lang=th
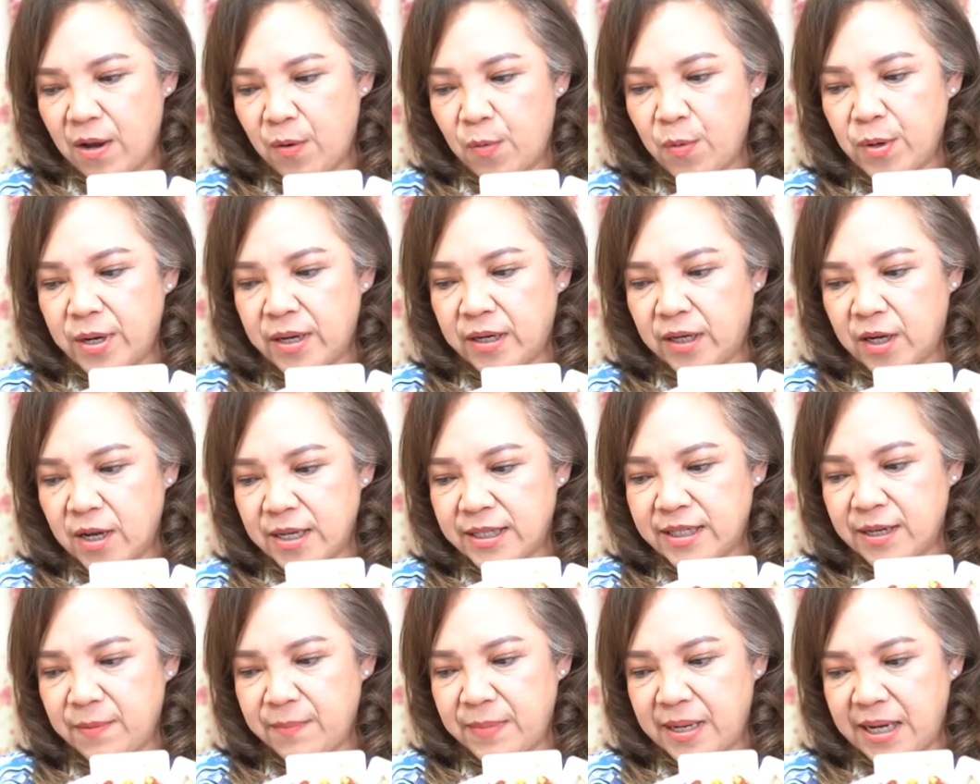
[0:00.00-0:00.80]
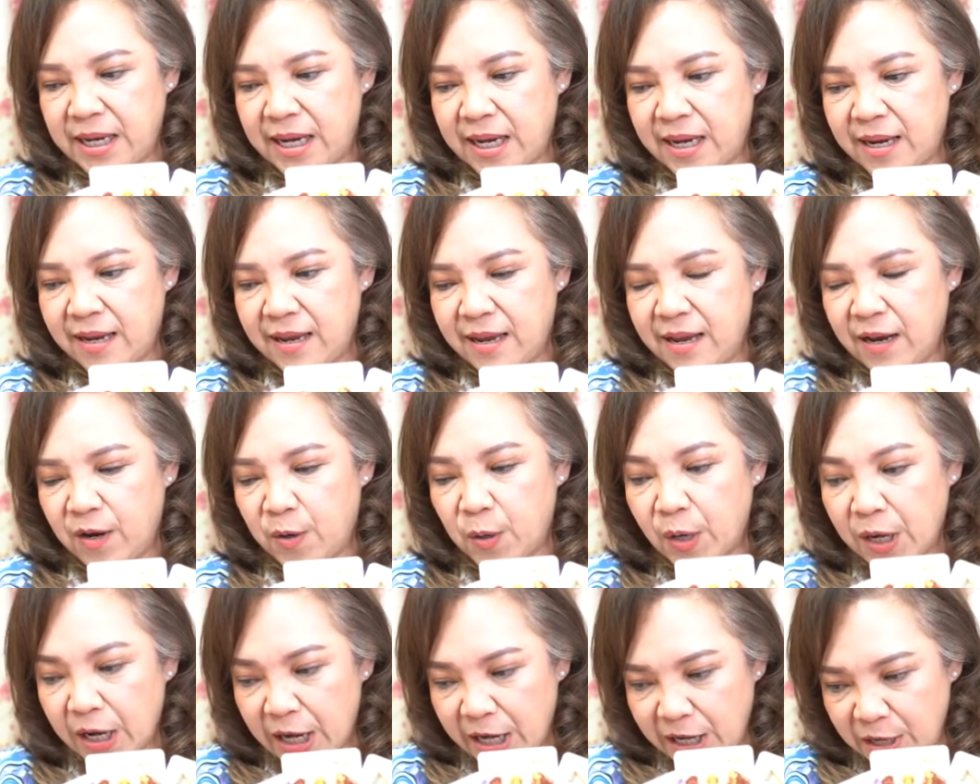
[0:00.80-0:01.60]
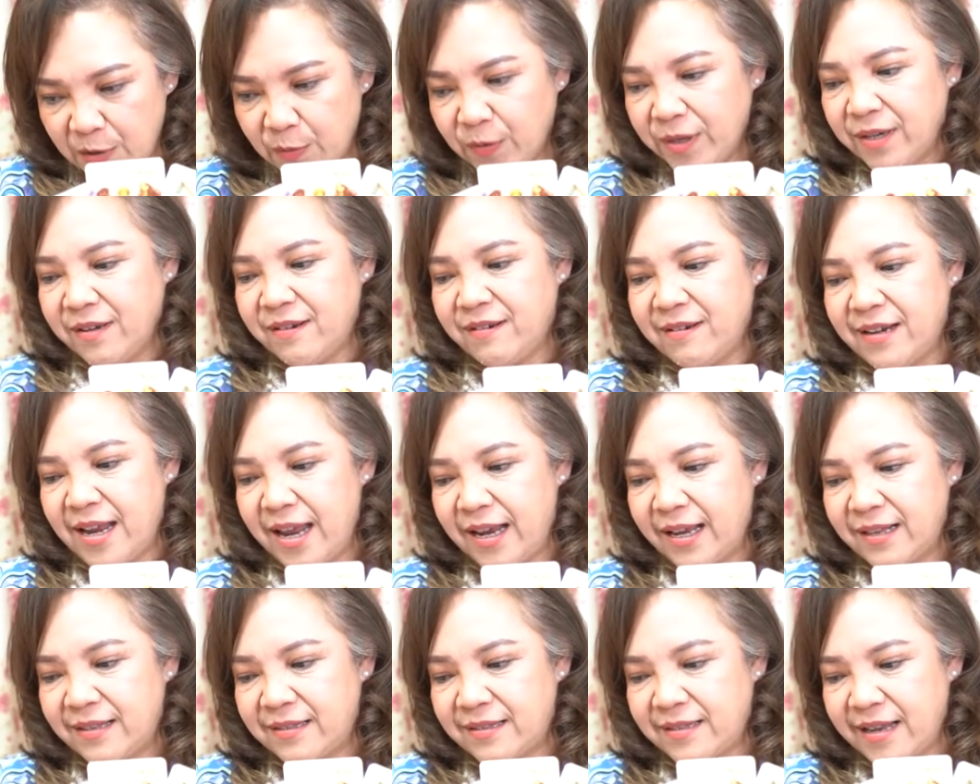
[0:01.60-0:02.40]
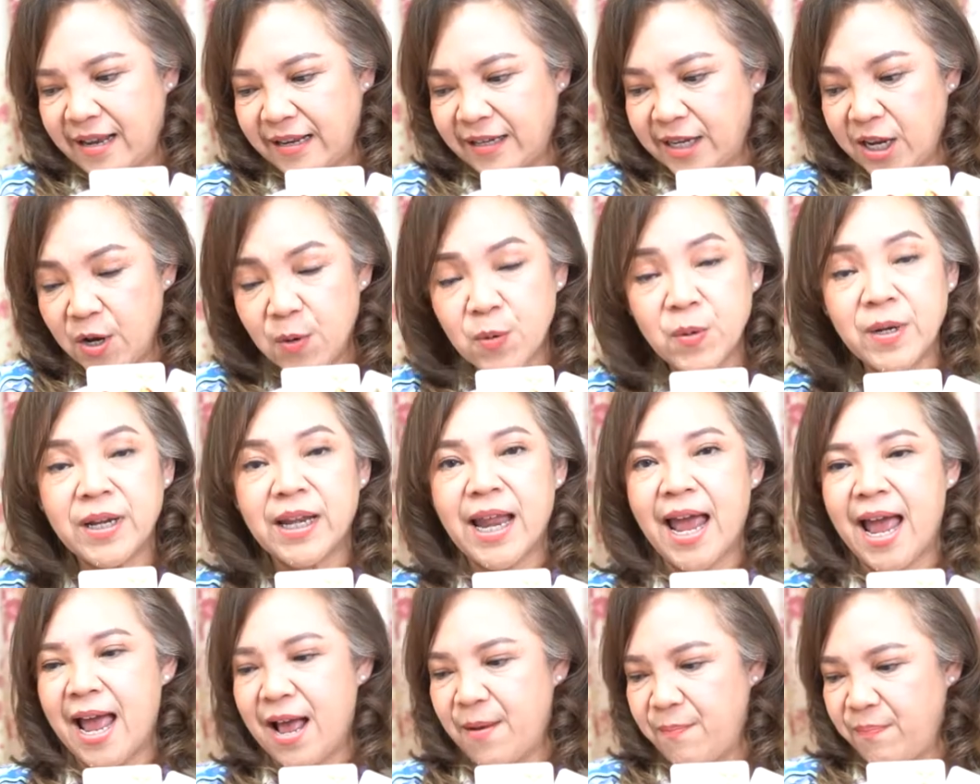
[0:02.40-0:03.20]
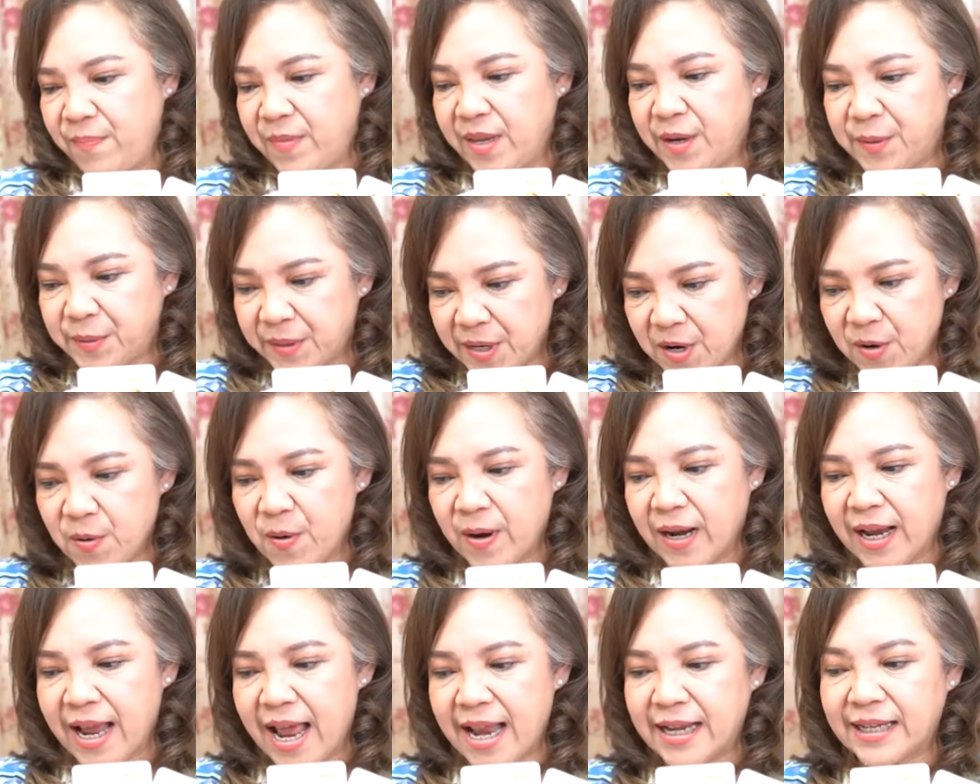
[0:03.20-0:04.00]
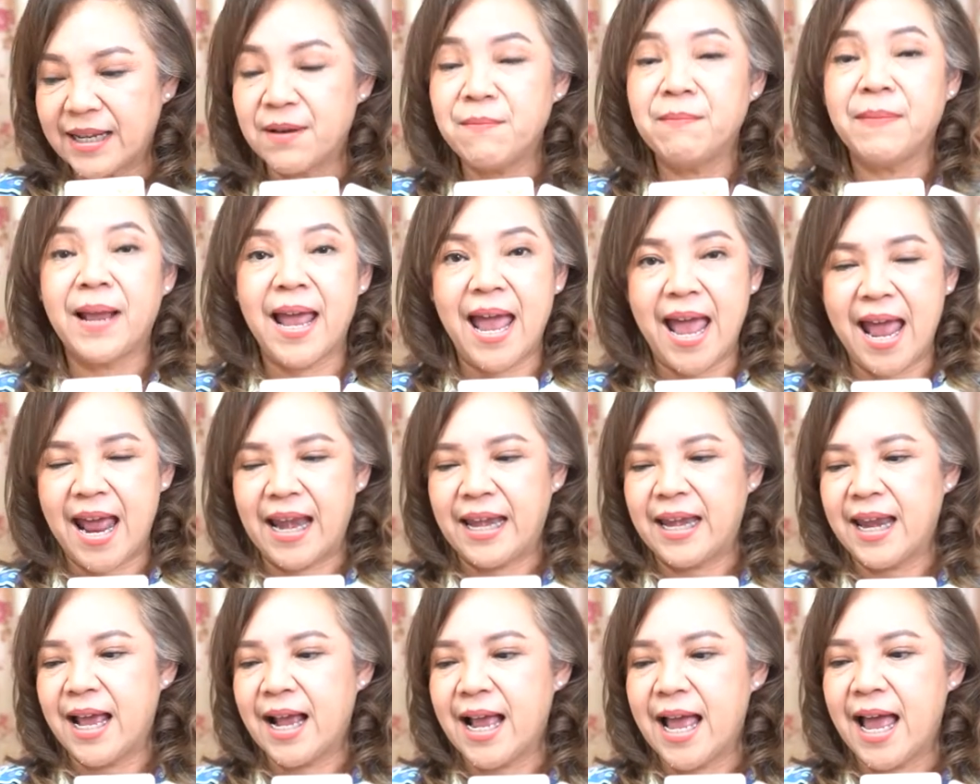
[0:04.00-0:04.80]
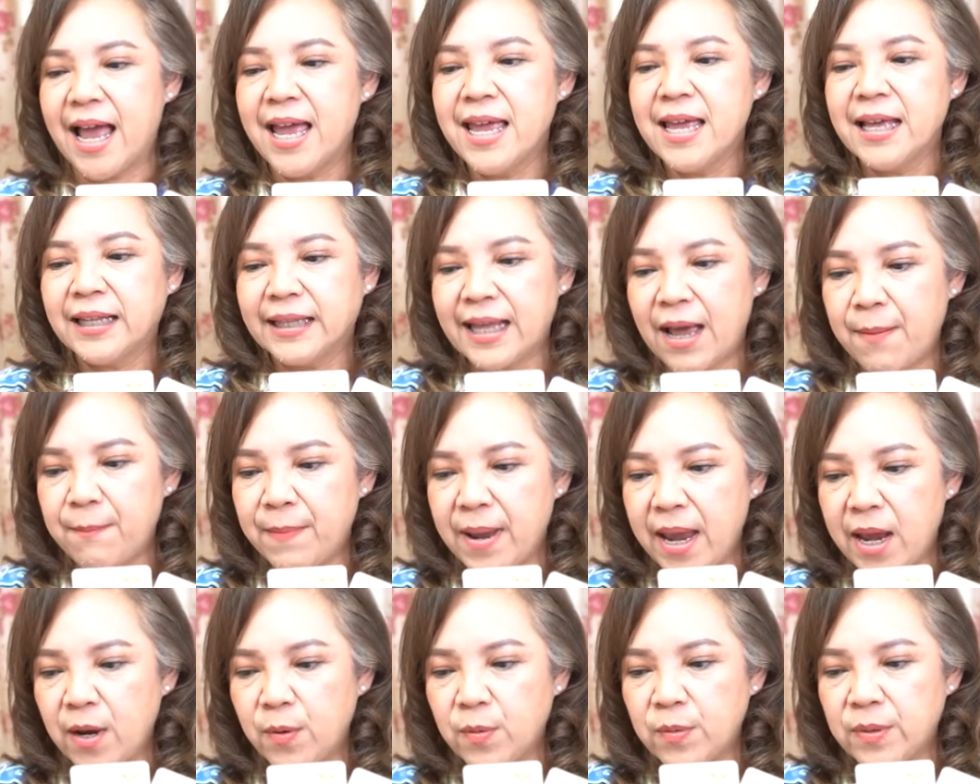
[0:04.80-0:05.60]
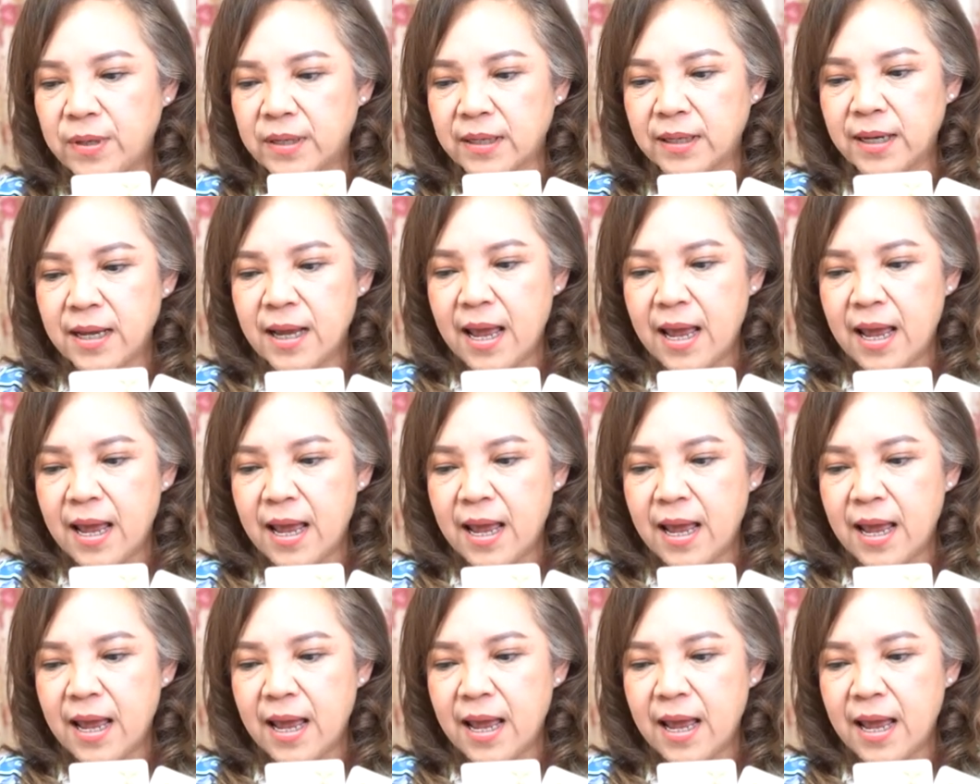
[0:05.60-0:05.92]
คุณก็จะมีกลยุทธ์ในสิ่งที่คุณทำในเรื่องของการทำงานนะคะทำให้คุณ